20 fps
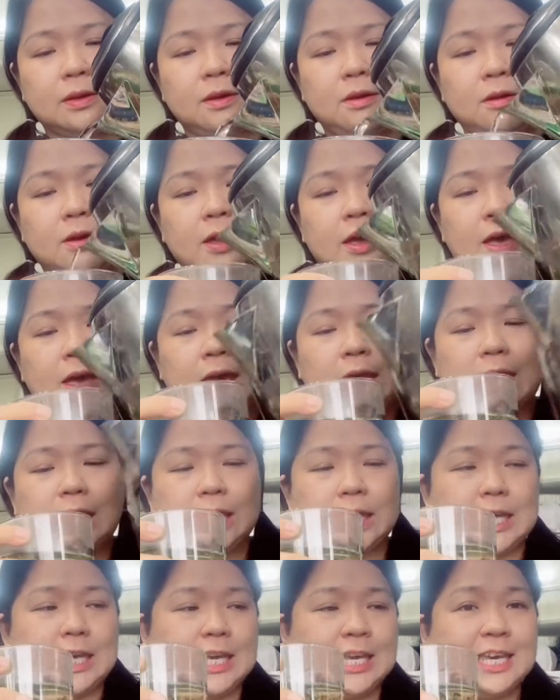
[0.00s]
ok
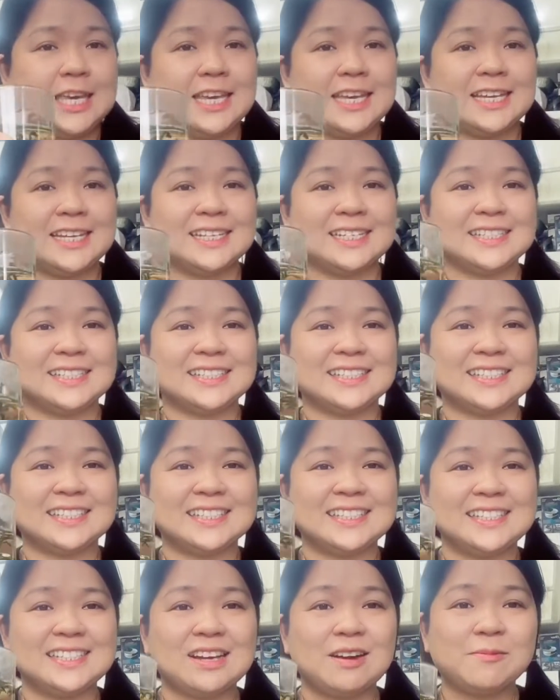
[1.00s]

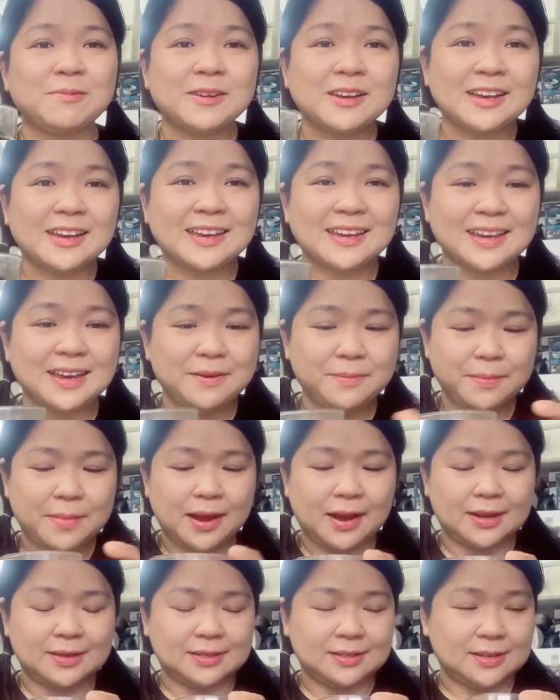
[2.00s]
trong khi
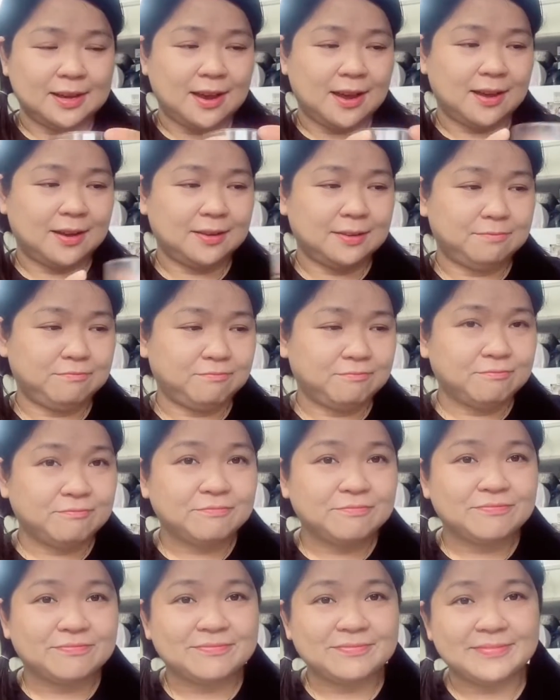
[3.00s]
mà chờ
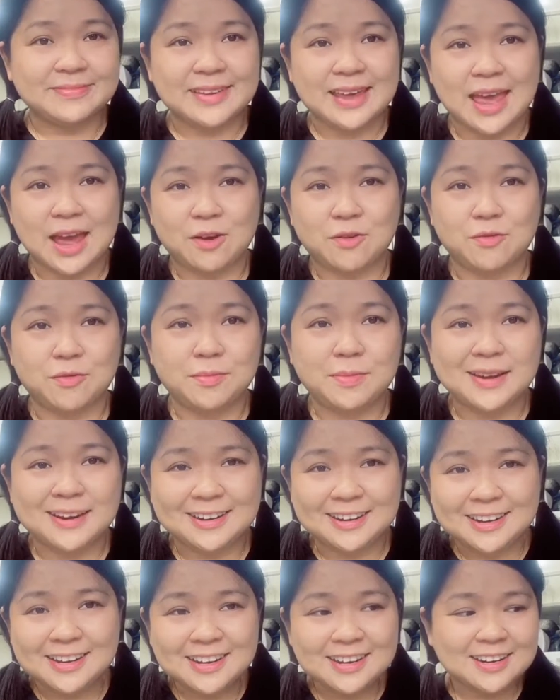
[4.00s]
trà của
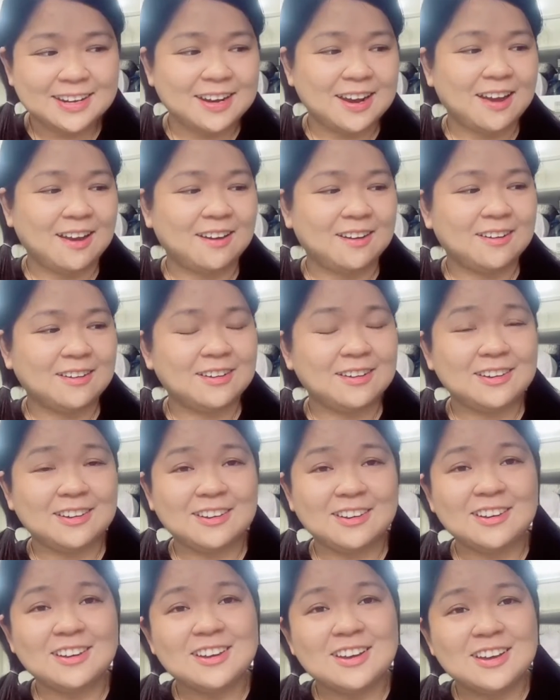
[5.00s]
mình á nó
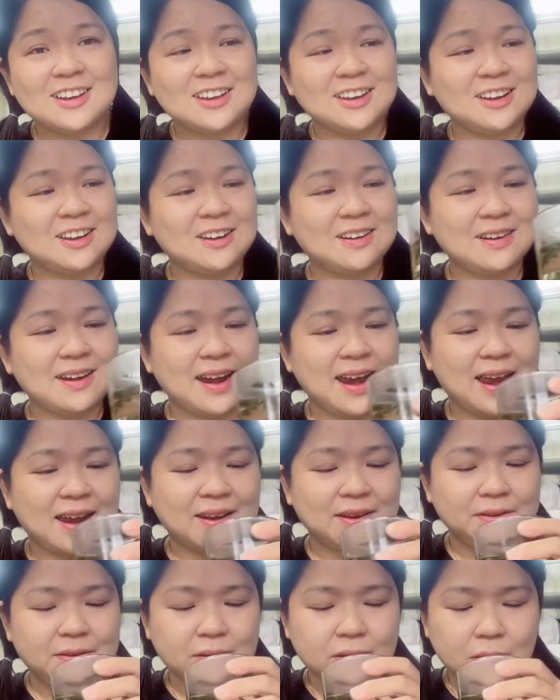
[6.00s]
nó ra
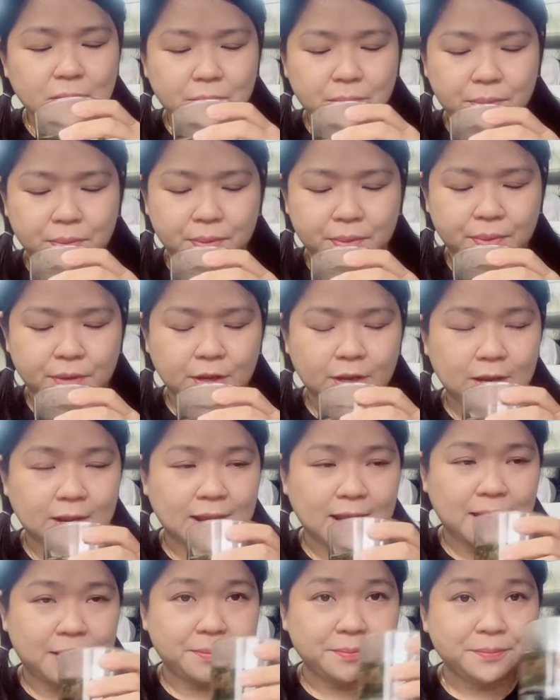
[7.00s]
nước á, thì
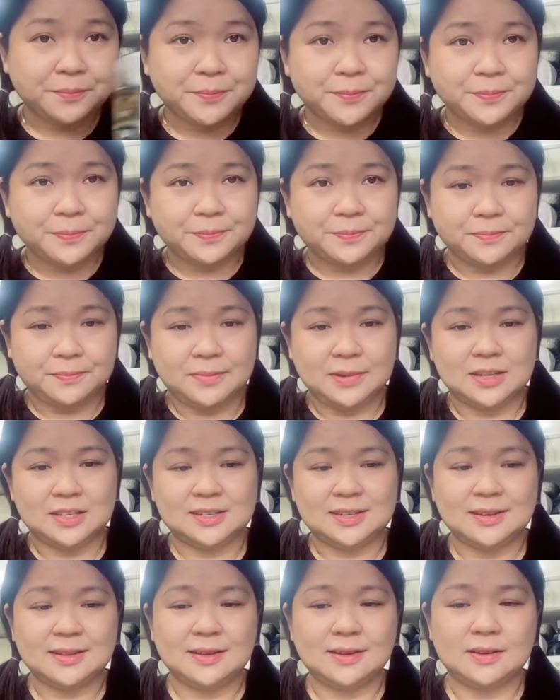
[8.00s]
là mình
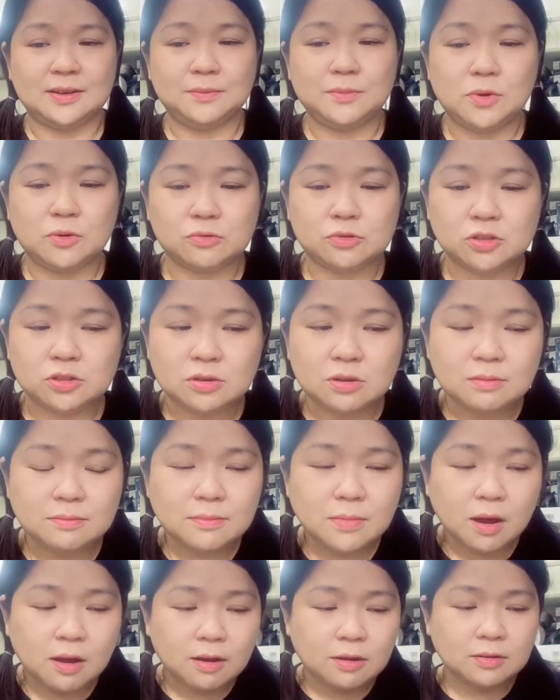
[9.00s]
sẽ thử một số
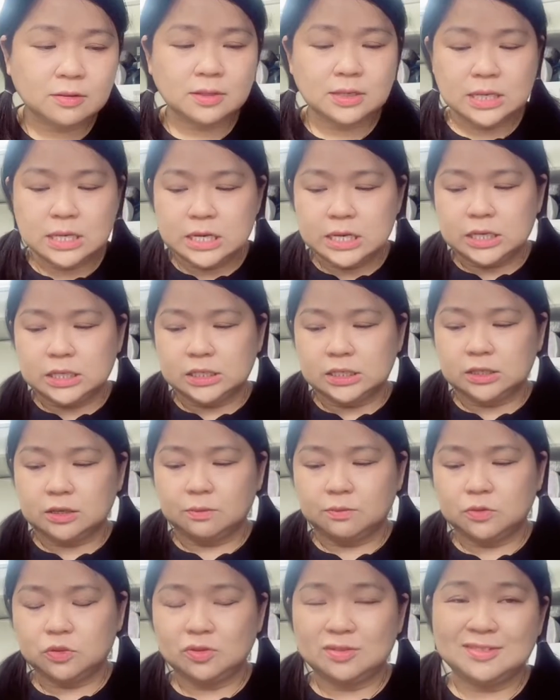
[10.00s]
món
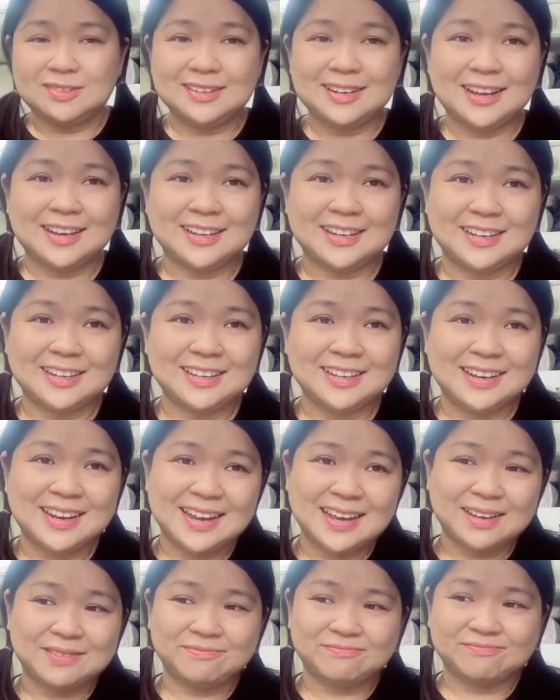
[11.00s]
trong chuyến này thì
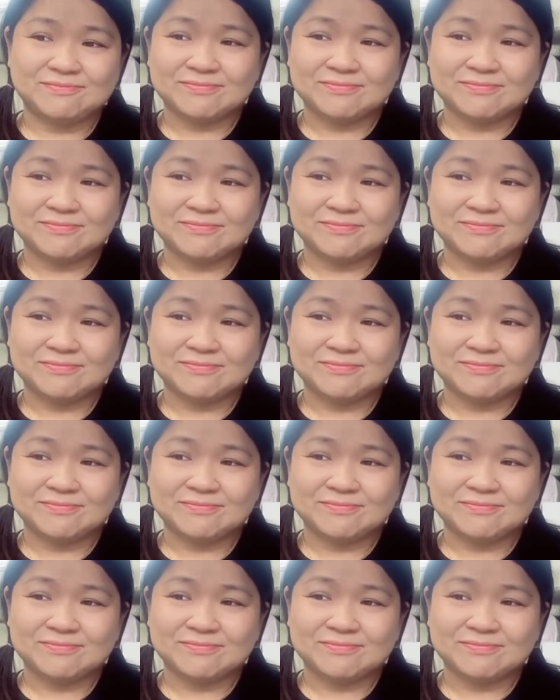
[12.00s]
là